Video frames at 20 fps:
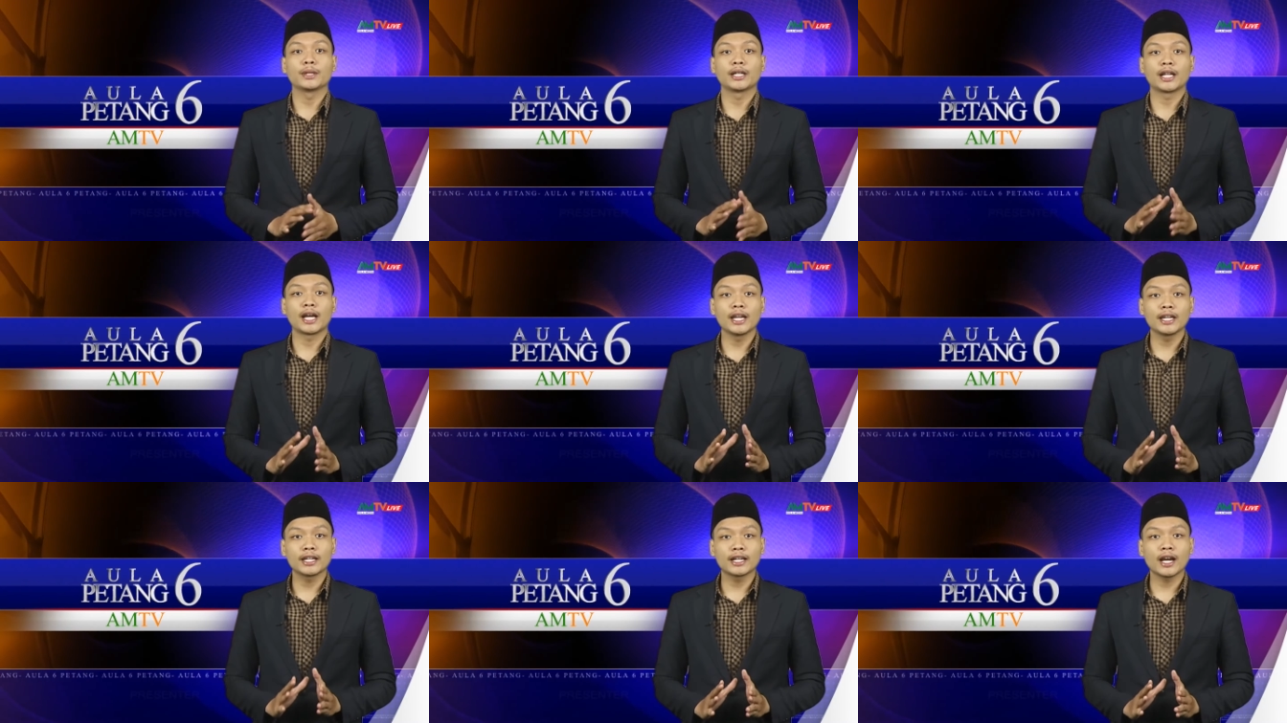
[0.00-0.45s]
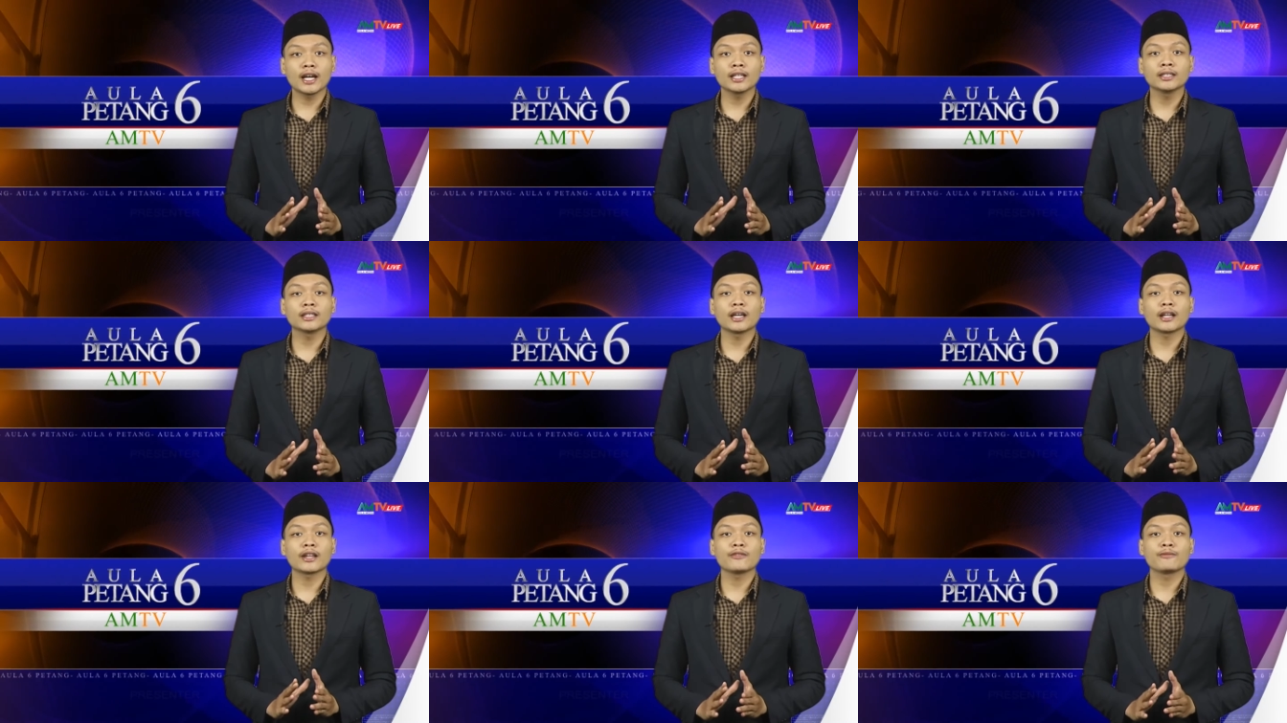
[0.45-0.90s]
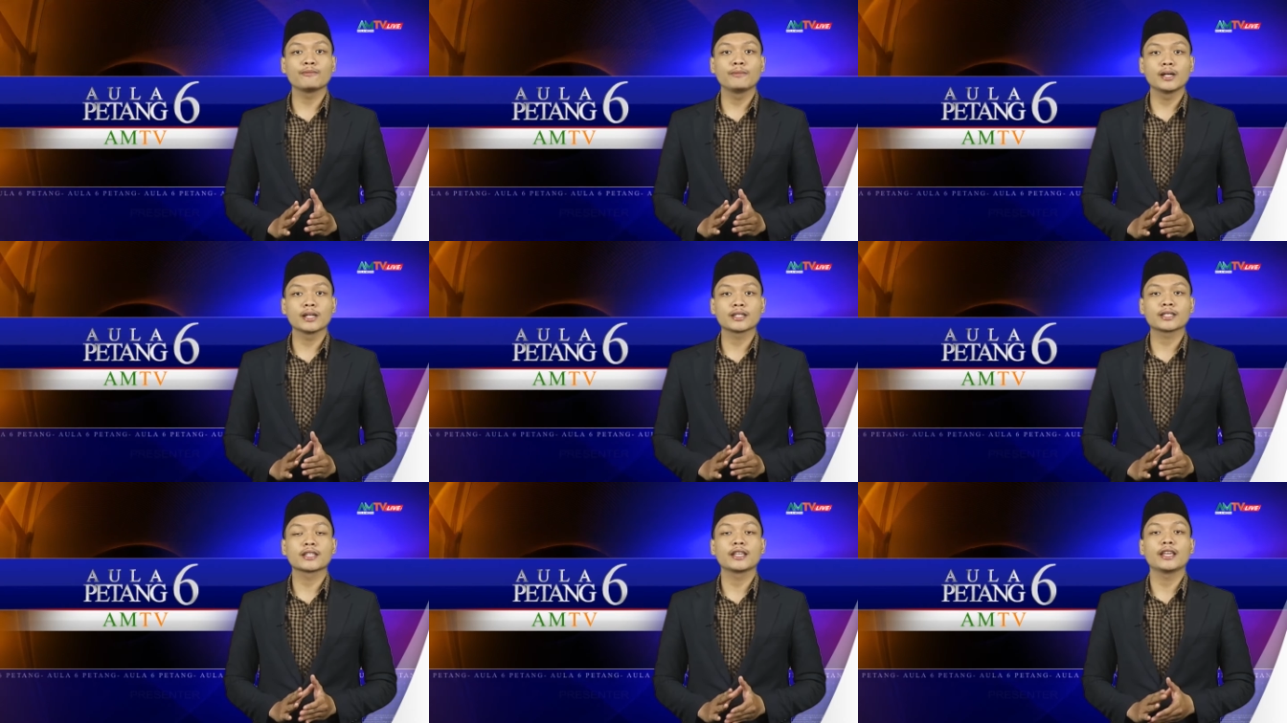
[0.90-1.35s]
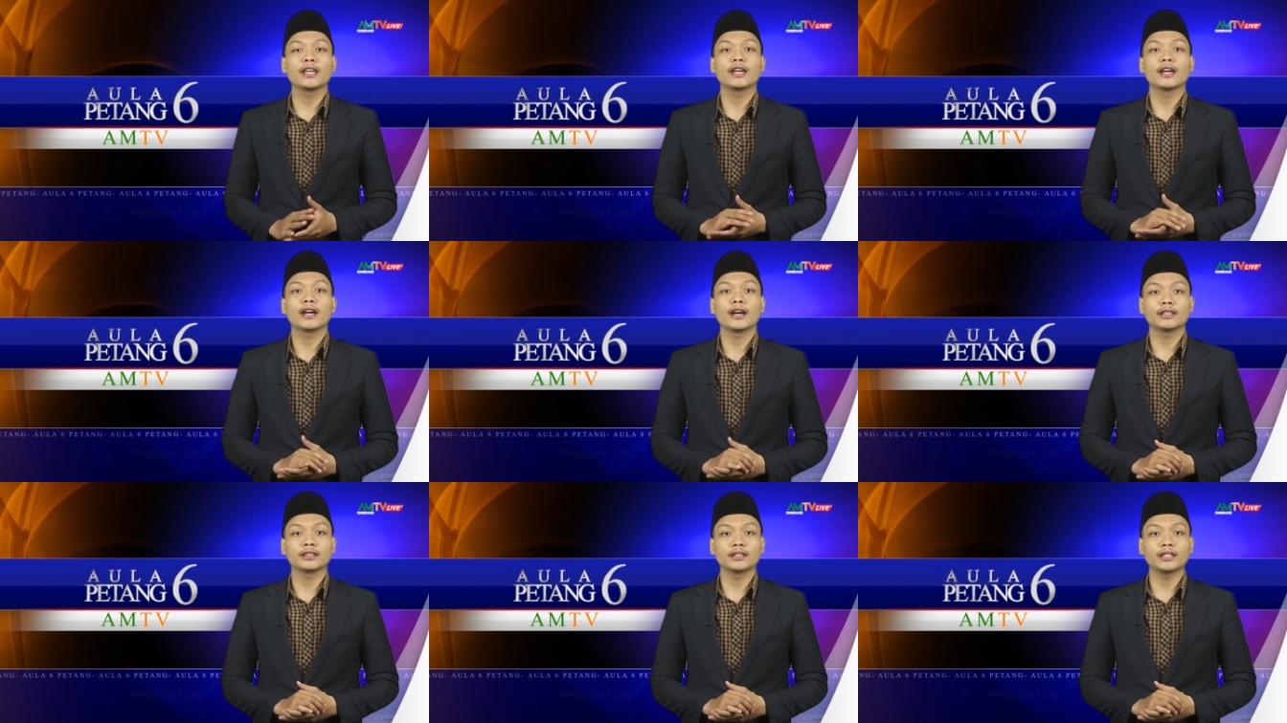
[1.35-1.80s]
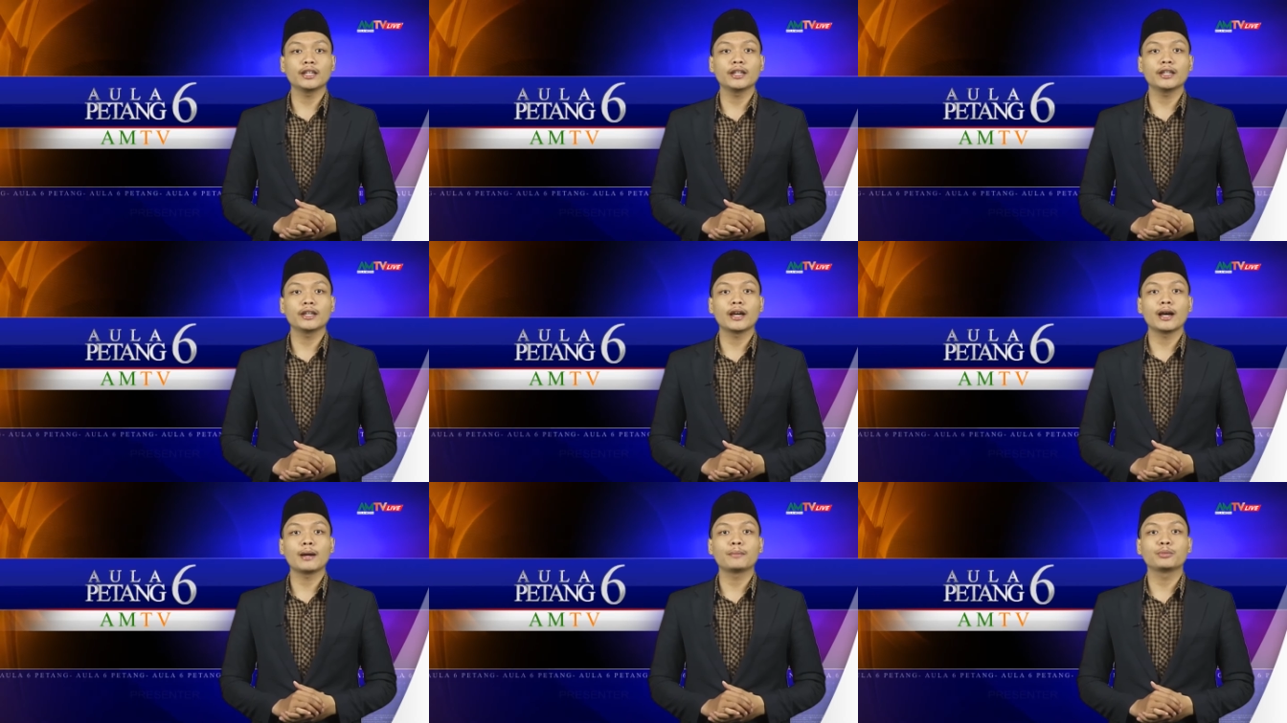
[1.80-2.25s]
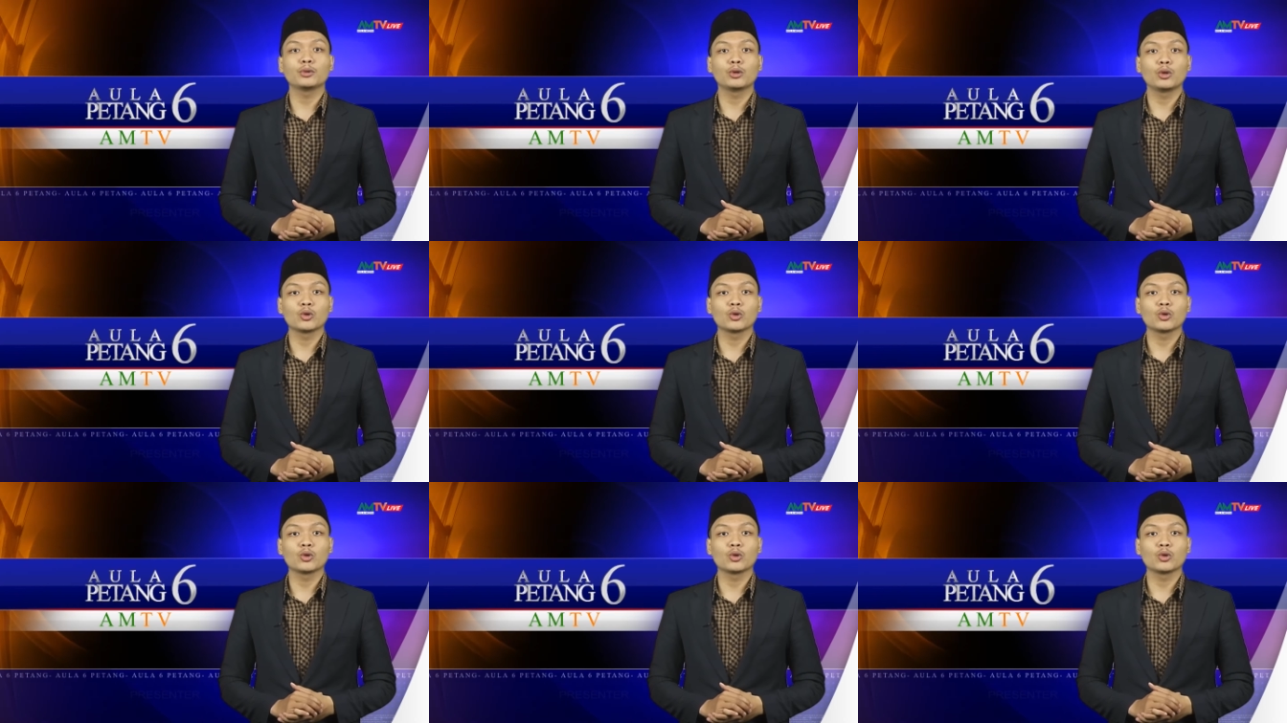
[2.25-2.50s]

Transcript: menaikkan tarif bus hingga 31